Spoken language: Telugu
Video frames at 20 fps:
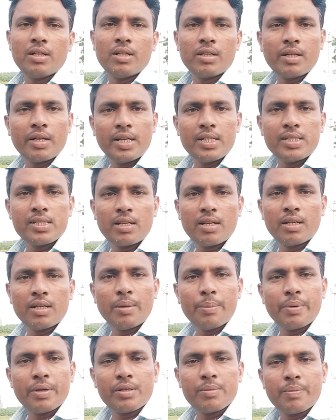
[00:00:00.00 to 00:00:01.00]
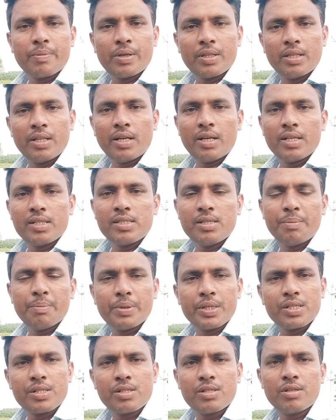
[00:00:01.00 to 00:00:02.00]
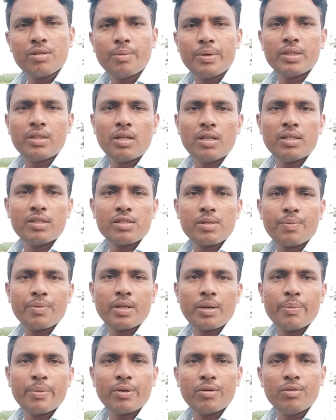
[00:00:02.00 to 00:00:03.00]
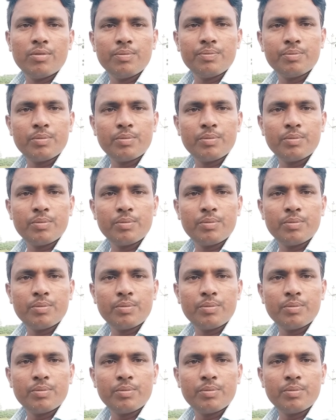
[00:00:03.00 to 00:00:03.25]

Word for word: తగ్గించి తగ్గించడానికి ప్రత్యేకించి బెస్ట్ మందులు అయితే చెప్తాను మీకు